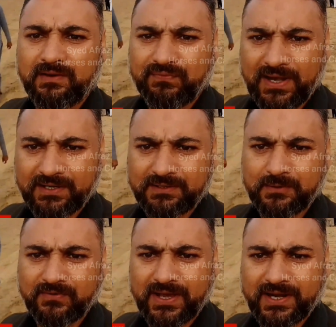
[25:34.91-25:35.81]
फ्लैट
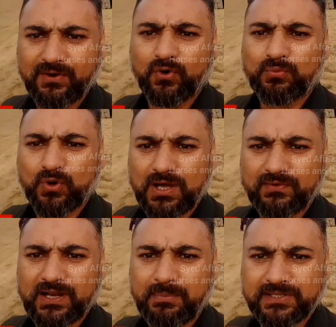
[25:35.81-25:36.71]
वगैरह और मकान
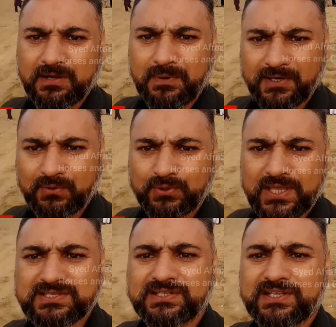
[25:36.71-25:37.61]
वगैरह बन जगह प्लाटिंग हो
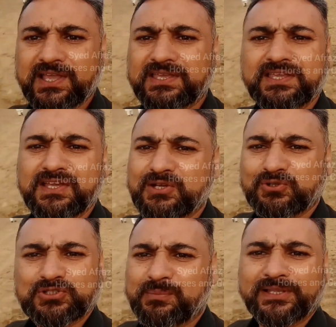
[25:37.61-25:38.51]
जाएगी ए की
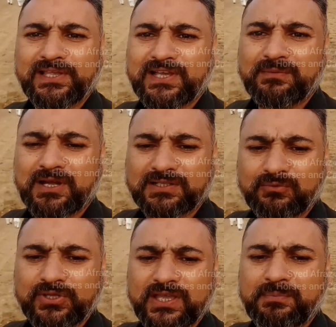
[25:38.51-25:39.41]
तो उसके बाद ये जगह भी ख़त्म
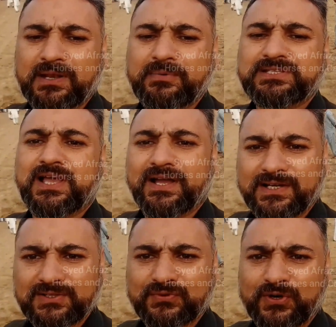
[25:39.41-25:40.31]
हो जाएगी फिर हमें इसे आगे
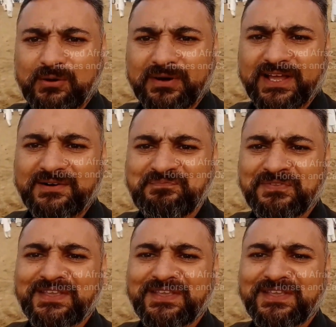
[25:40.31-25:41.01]
ट्रांसफ़र होना पड़ेगा